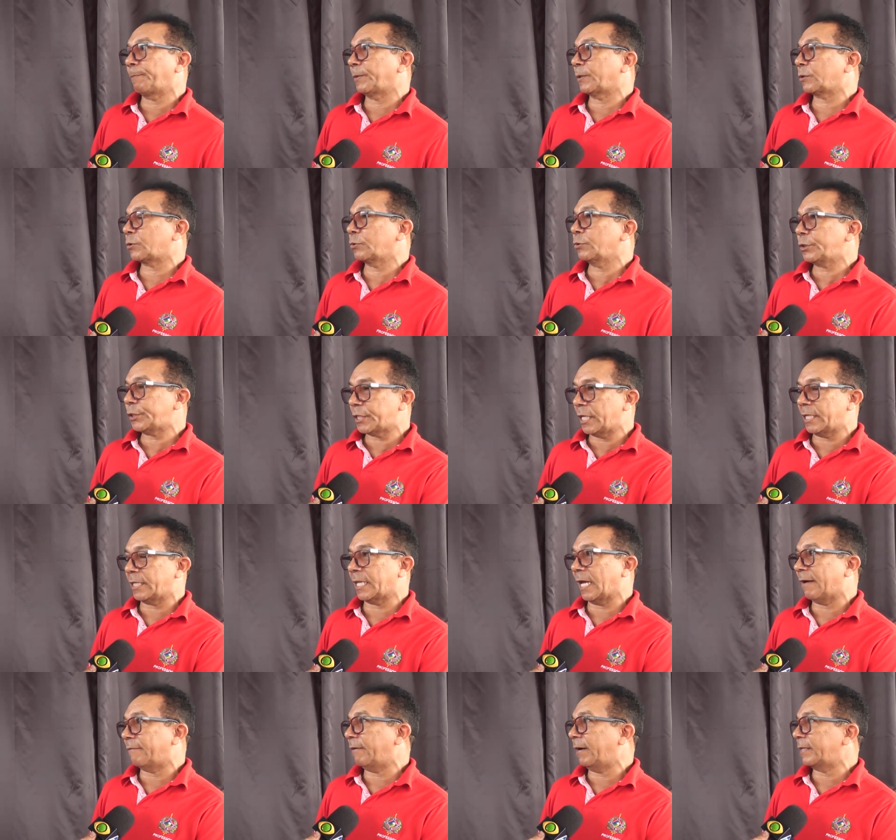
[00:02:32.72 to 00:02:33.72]

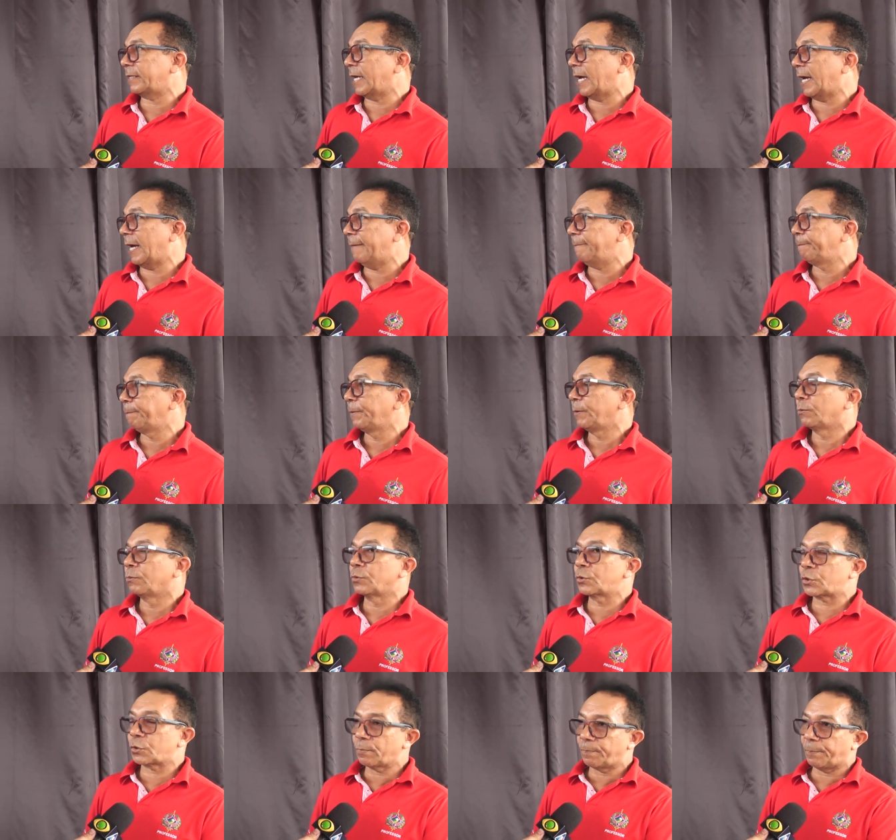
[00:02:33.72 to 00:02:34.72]
sustentar, vai dar
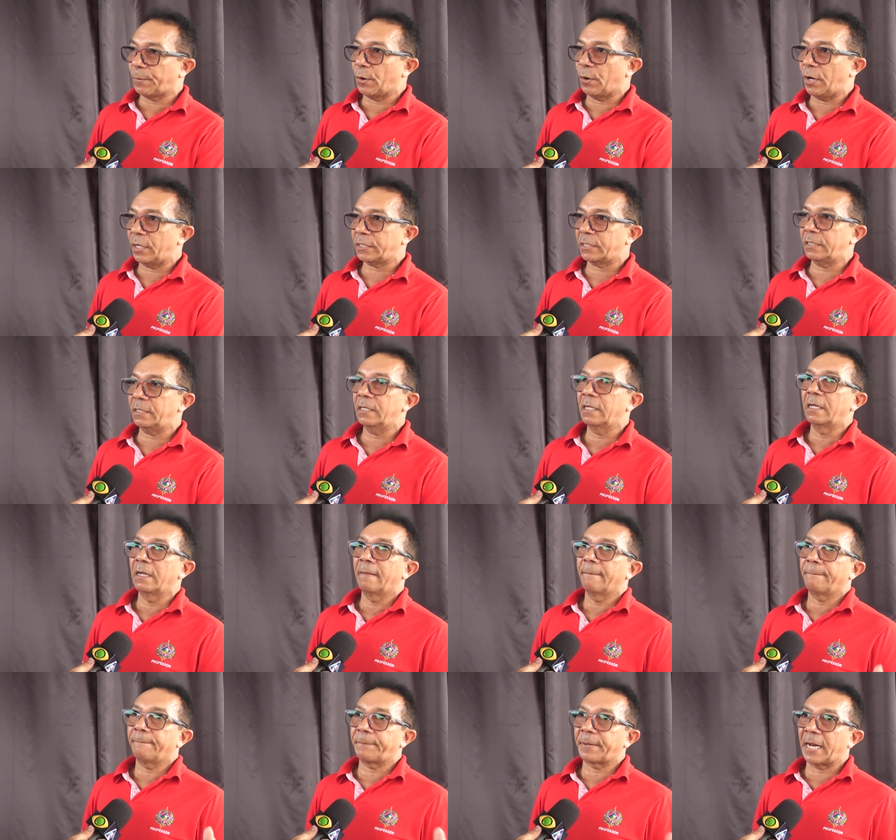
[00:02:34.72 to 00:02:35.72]
um suporte
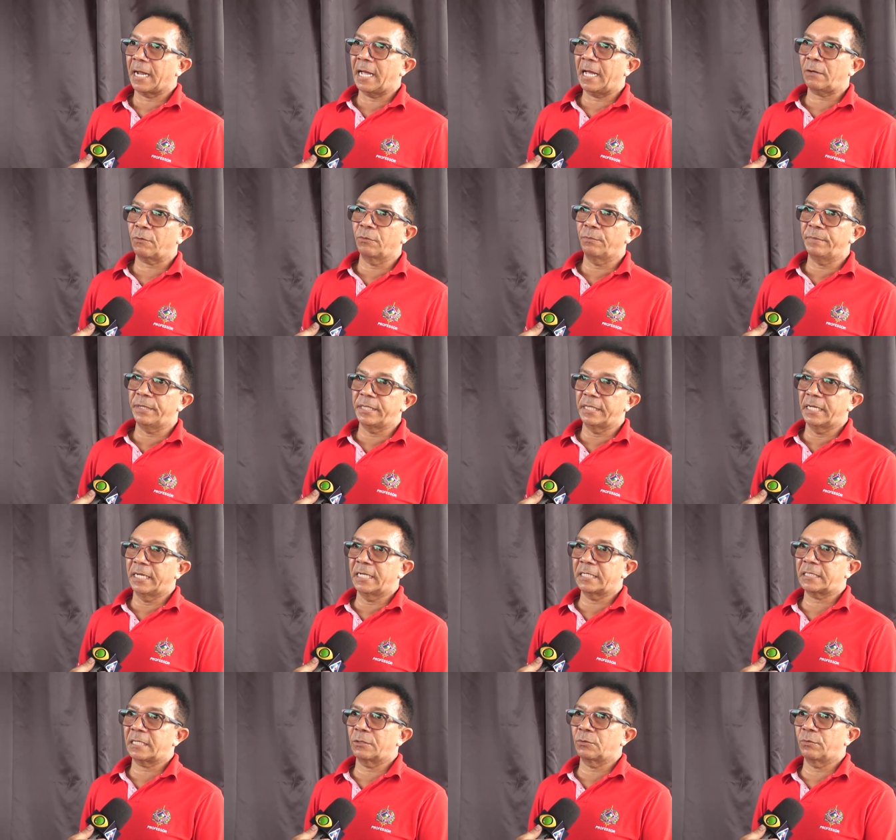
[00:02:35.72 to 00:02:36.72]
para a
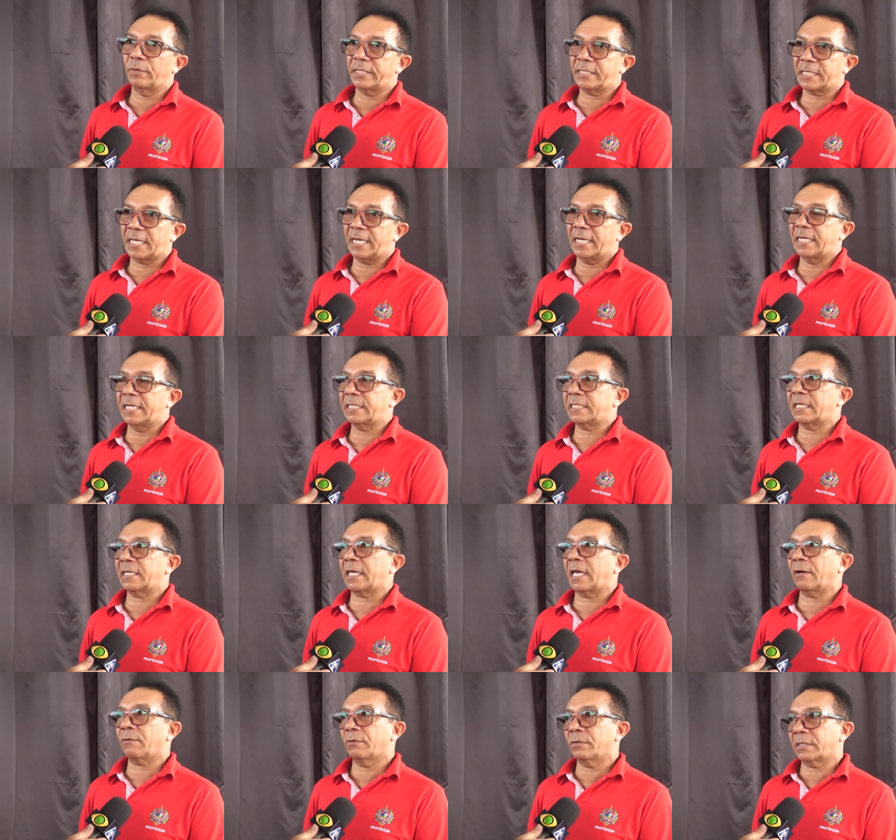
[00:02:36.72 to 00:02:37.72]
culminância do Excelência
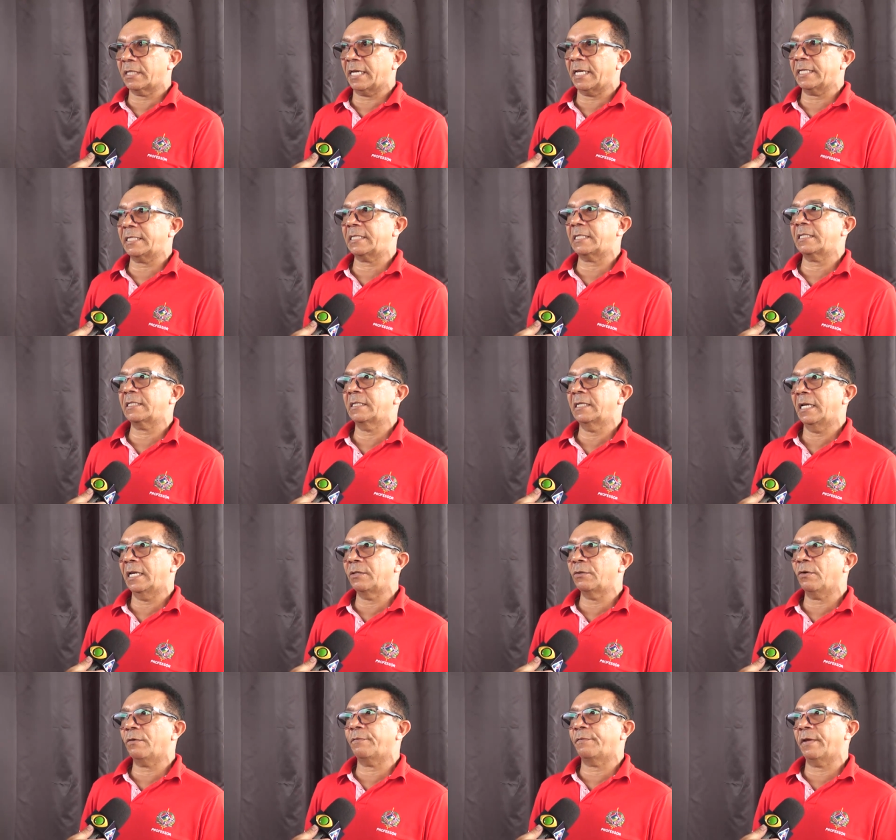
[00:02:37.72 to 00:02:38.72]
que acontece em
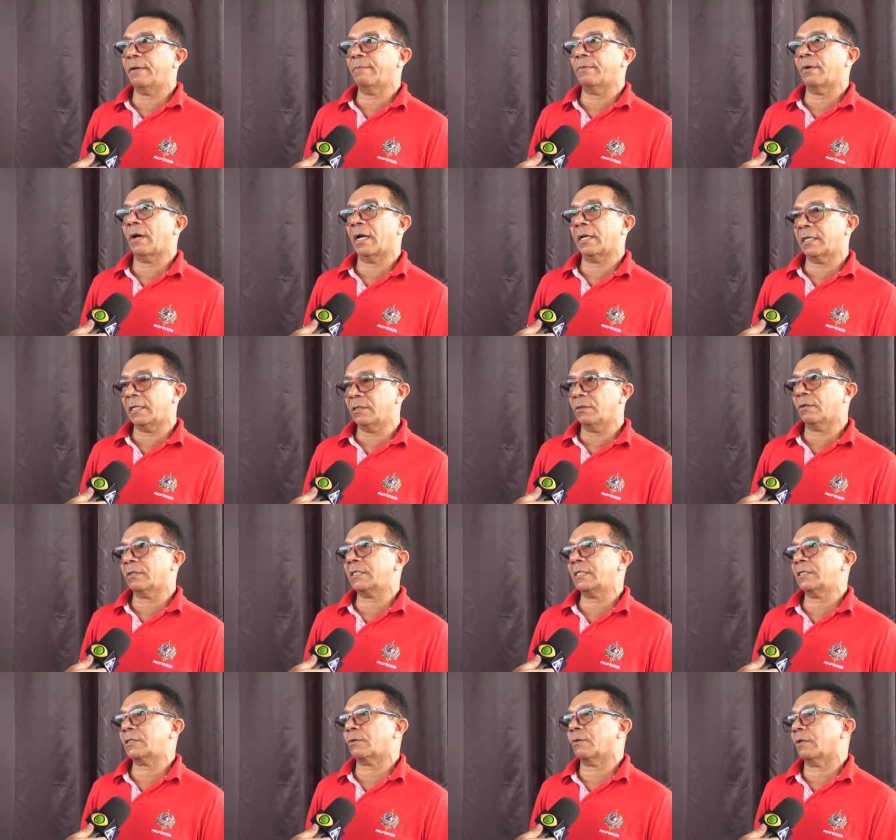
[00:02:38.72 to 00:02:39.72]
novembro, aqui em
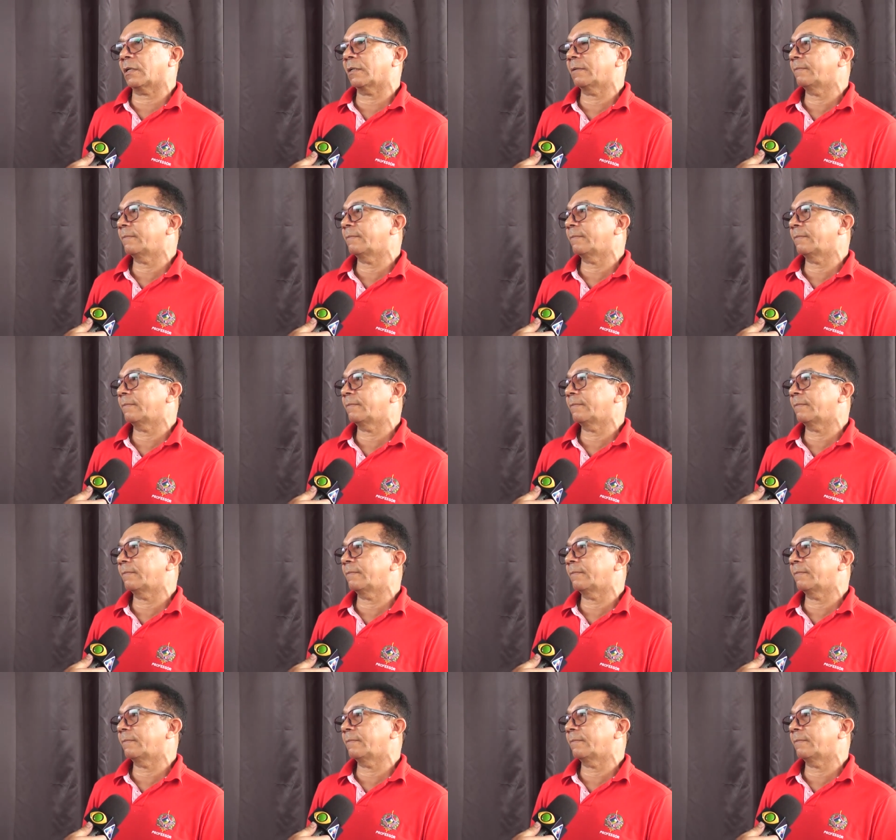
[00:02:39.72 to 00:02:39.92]
nossa escola.